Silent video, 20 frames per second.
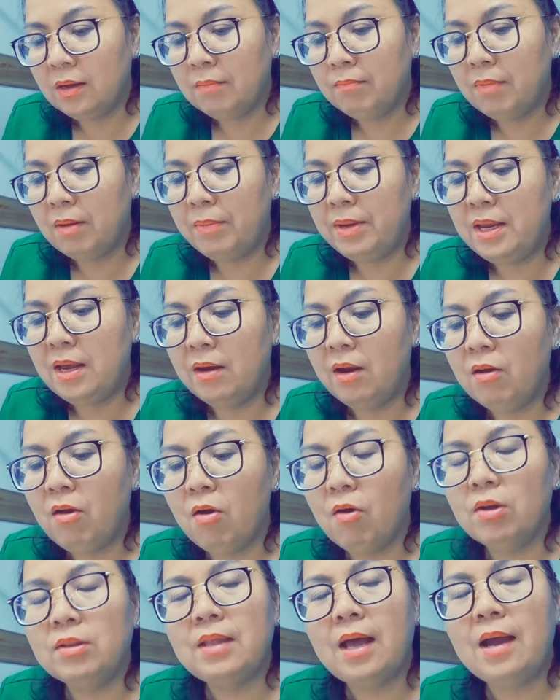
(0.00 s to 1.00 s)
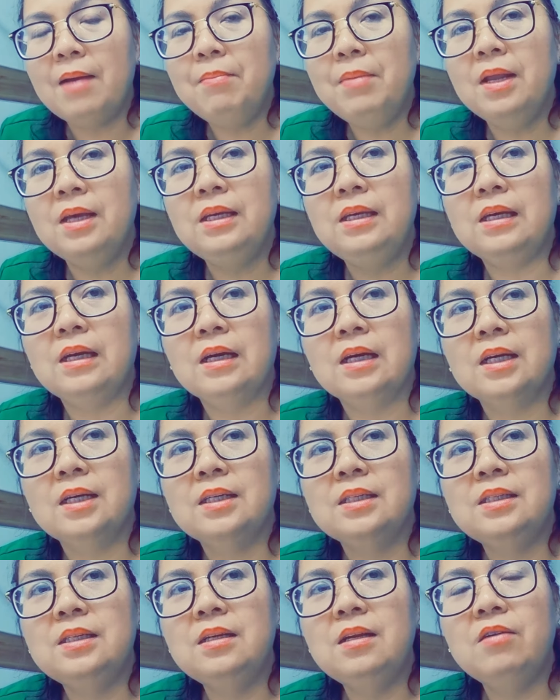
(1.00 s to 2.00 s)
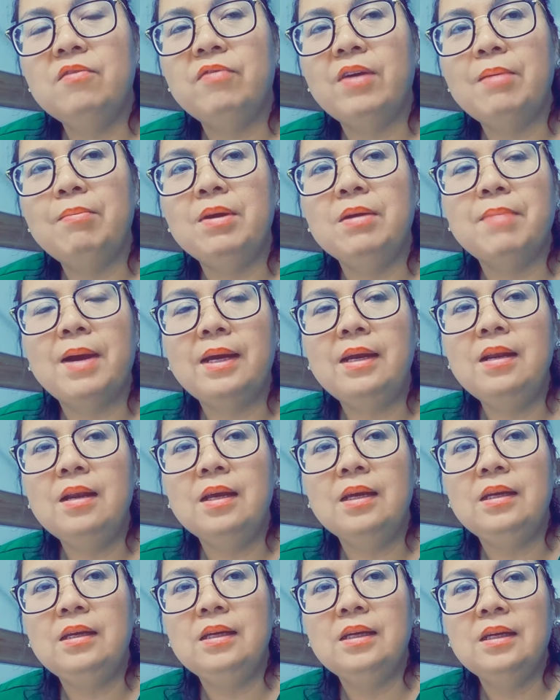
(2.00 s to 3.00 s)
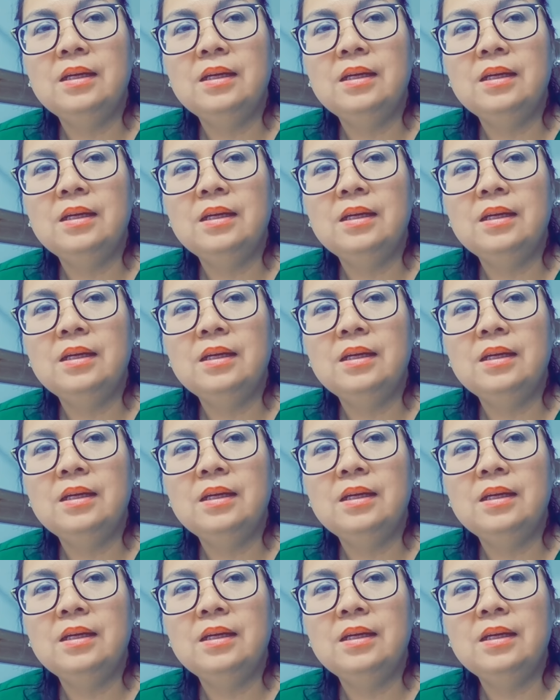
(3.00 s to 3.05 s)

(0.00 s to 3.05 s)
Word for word: mà bây giờ nó còn có 8 ly à chứ nó không phải 17 ly yeah.